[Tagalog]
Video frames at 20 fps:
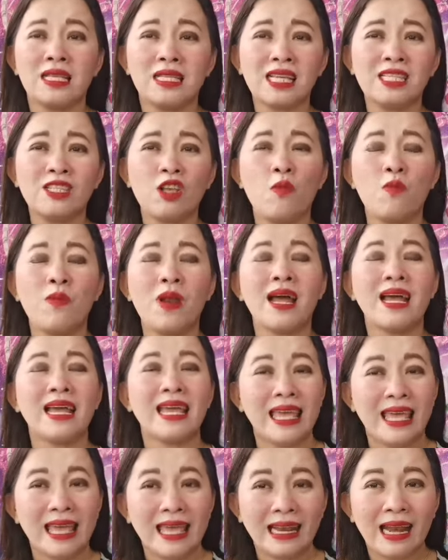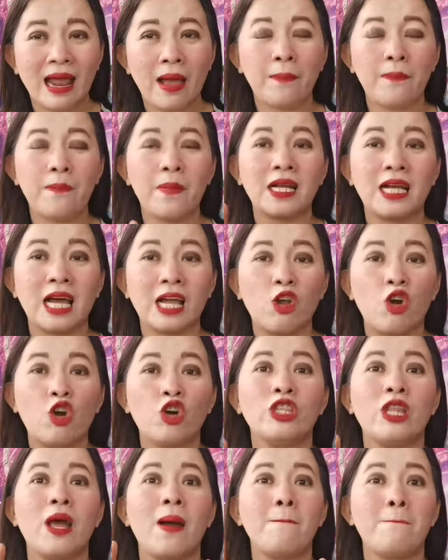Sa sobrang hirap
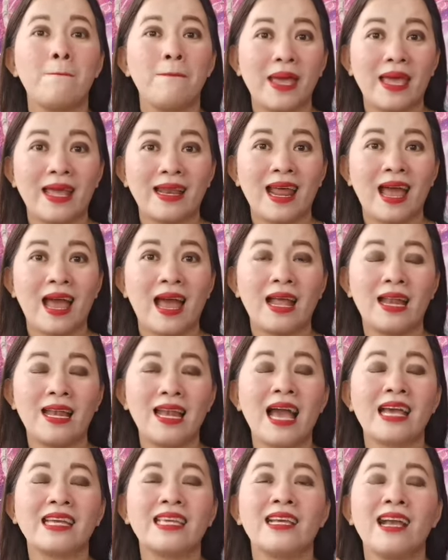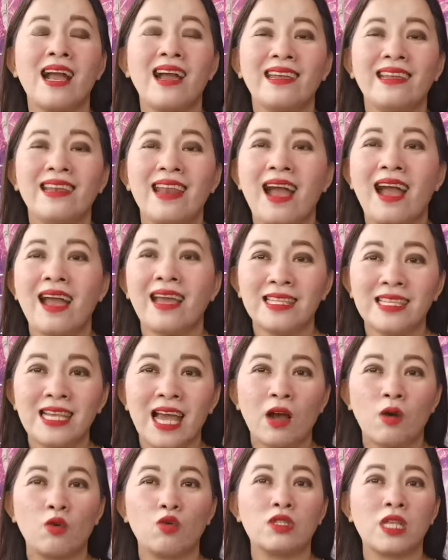magkaroon ng pera, lagi kang
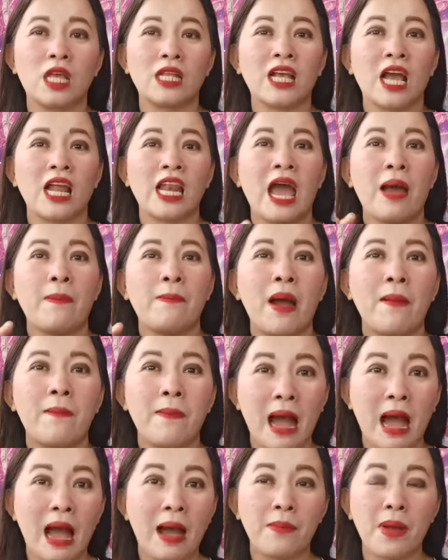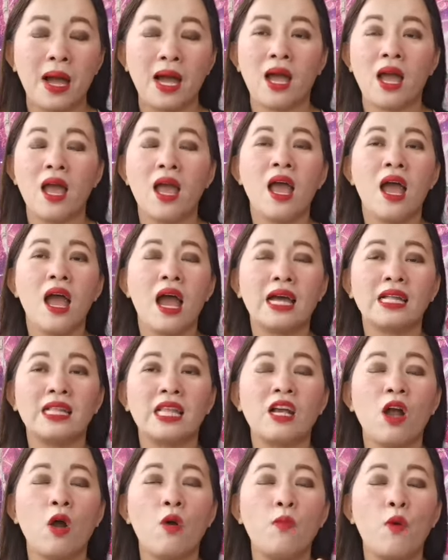inaadya kung saan ka napapahamak at
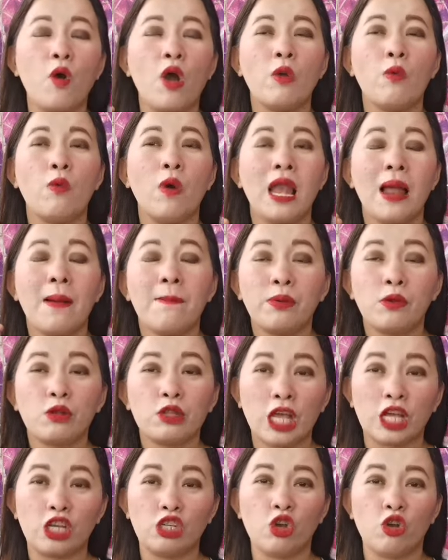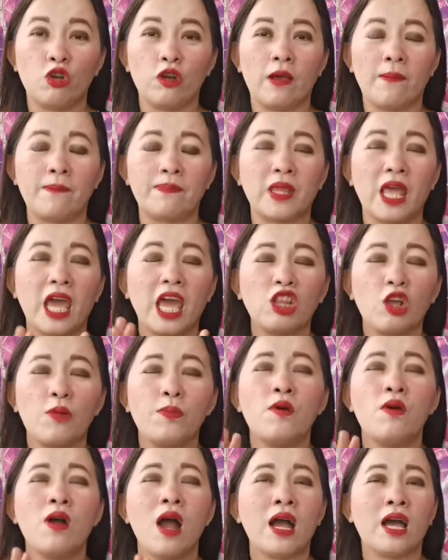ikaw po ay walang proteksyon
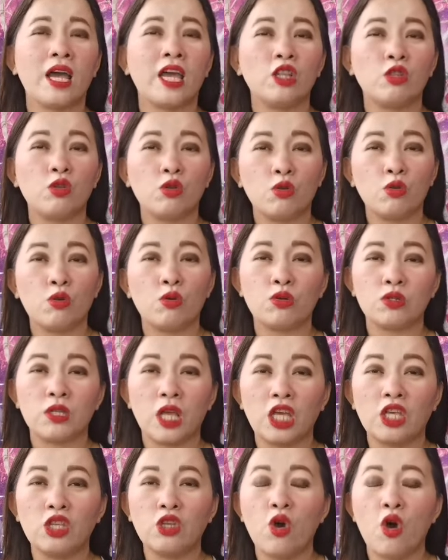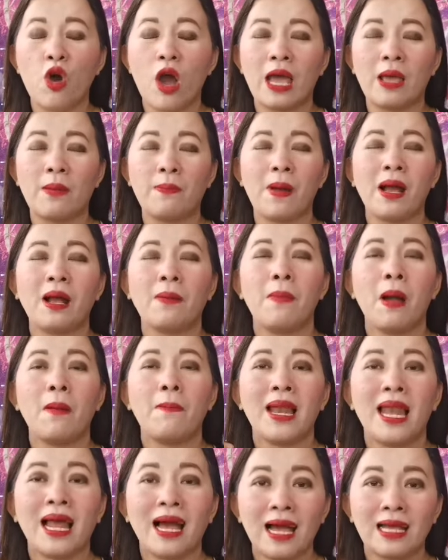ito pong aking ituturo sa inyo ay
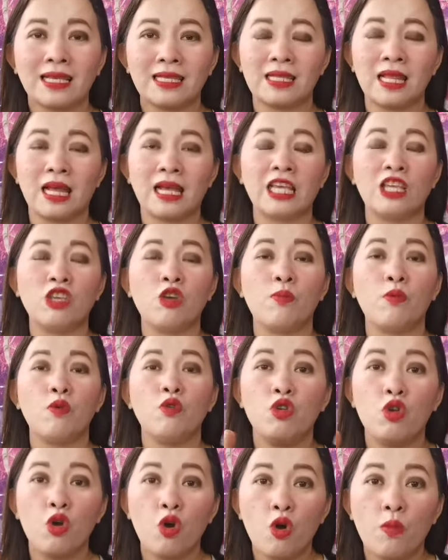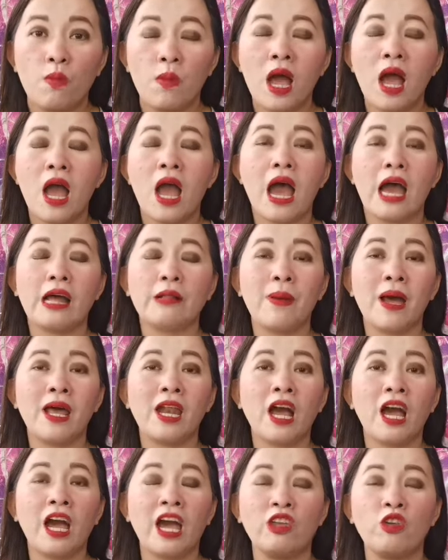pagpapalakas ng inyo pong loob at
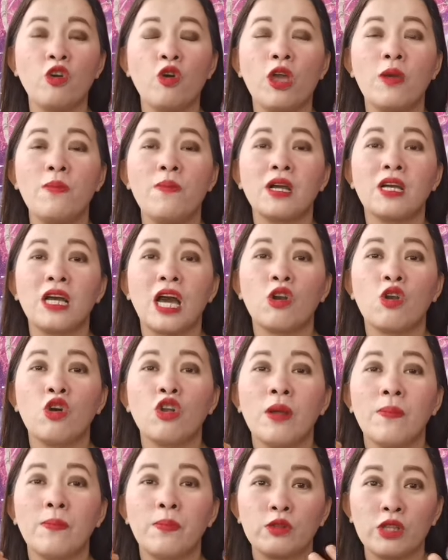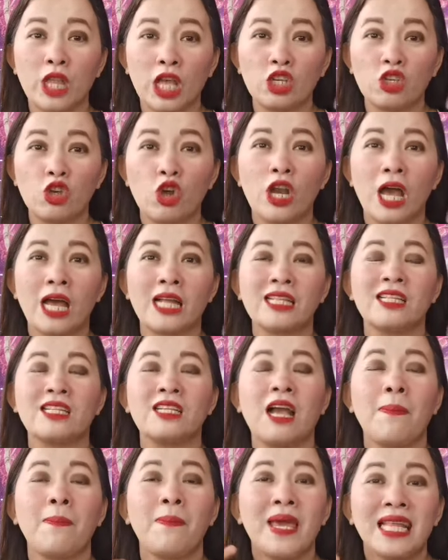para ayo ay magkaroon ng proteksyon at
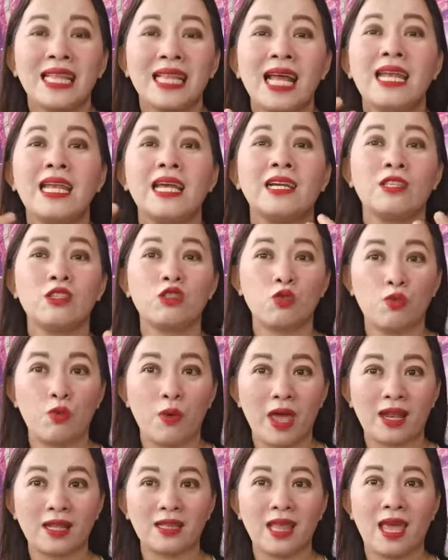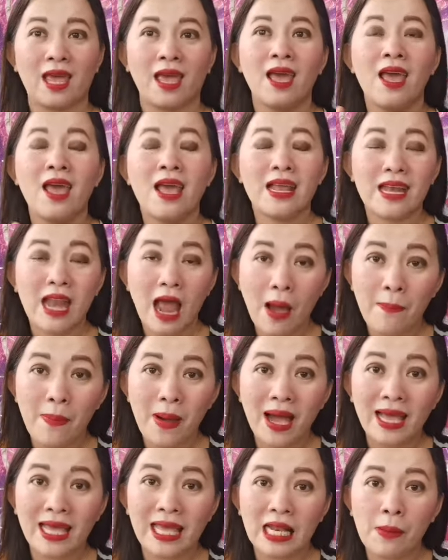kapitan ng suwerte.
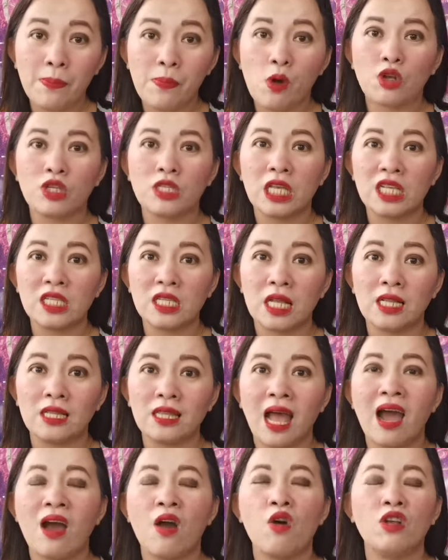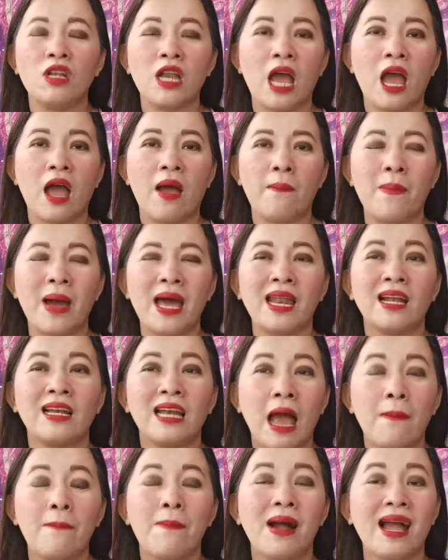Napakahirap po sa isang tao na
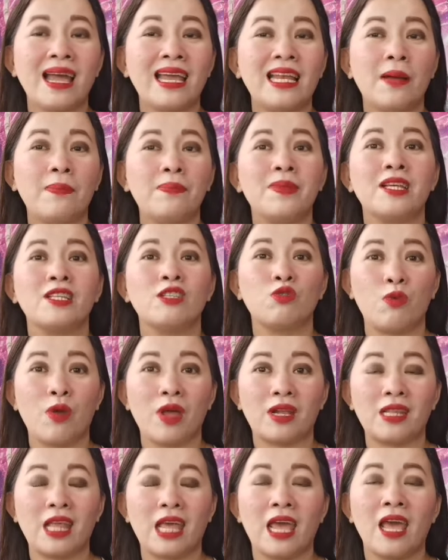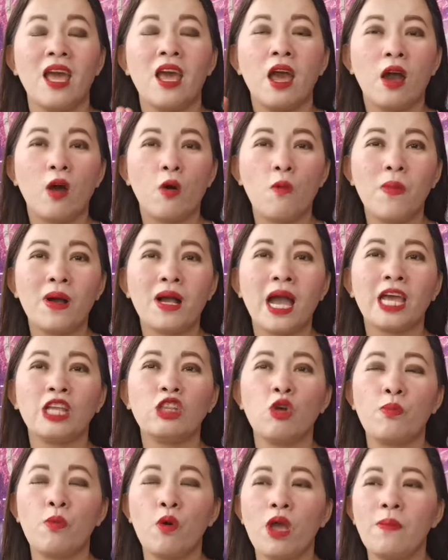parang napakailap ng suwerte. Kumbaga
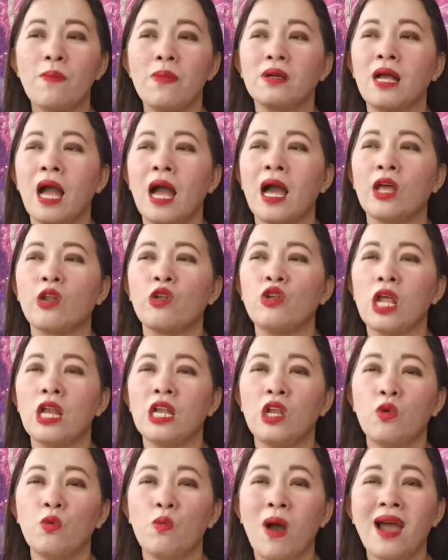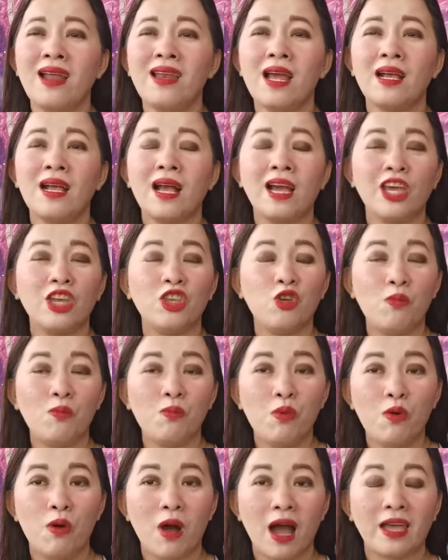ito po ay magkakaroon ng liwanag ang
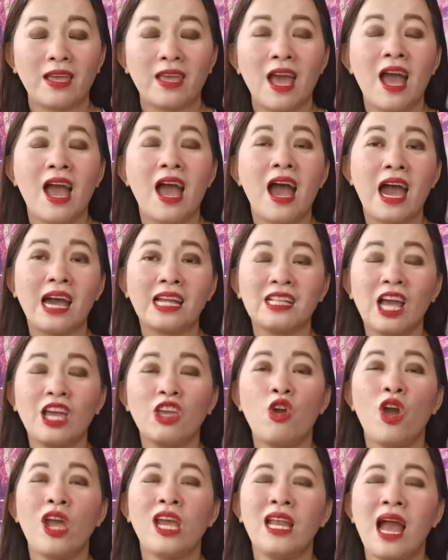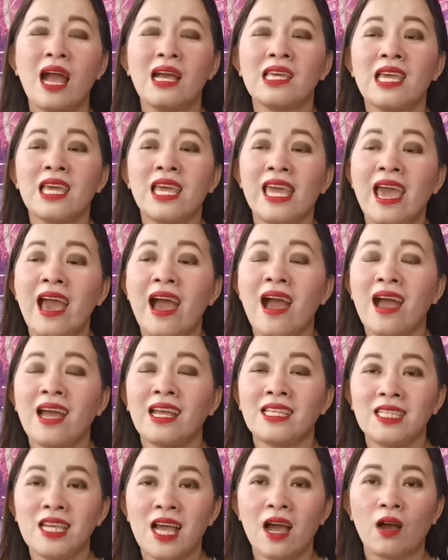inyong buhay at kayo ay laging
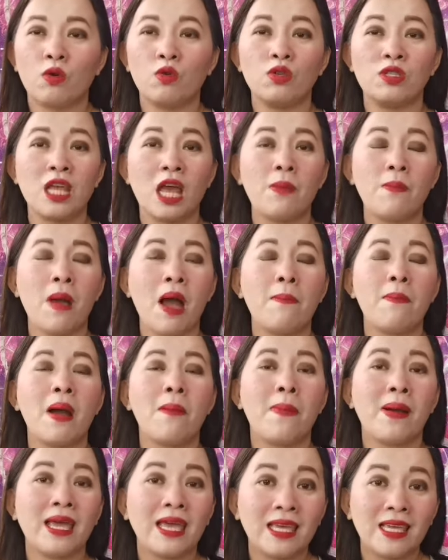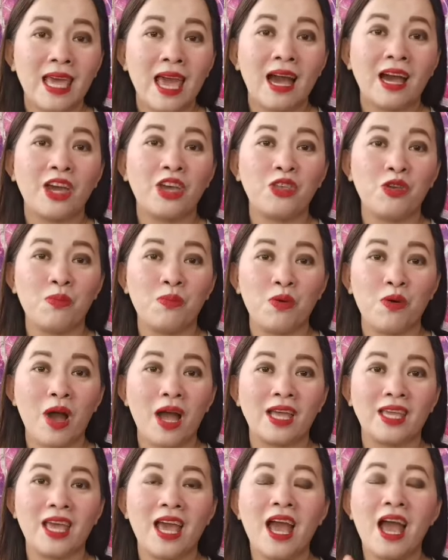iaadya kung saan mapapaigi ang inyong
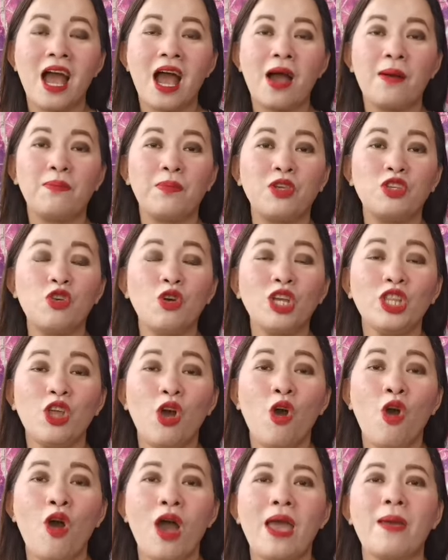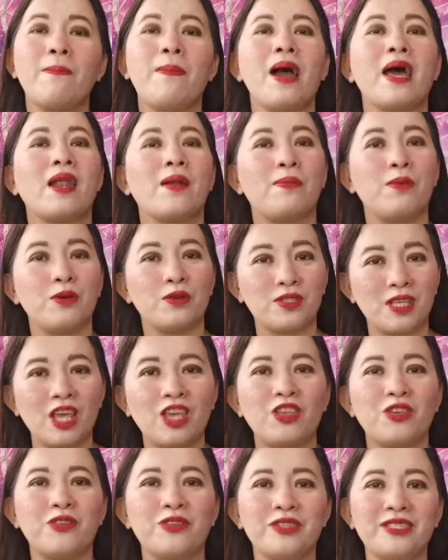buhay. Ang video ito ay para po sa
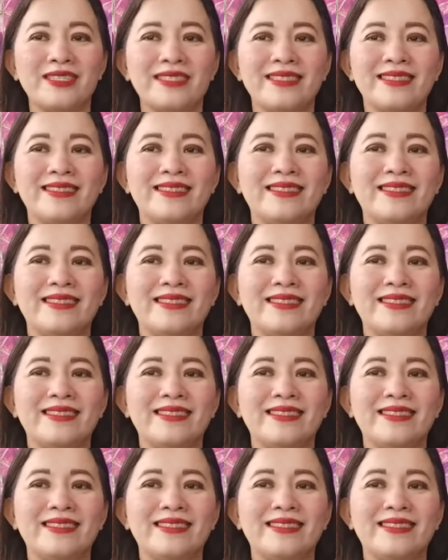inyo.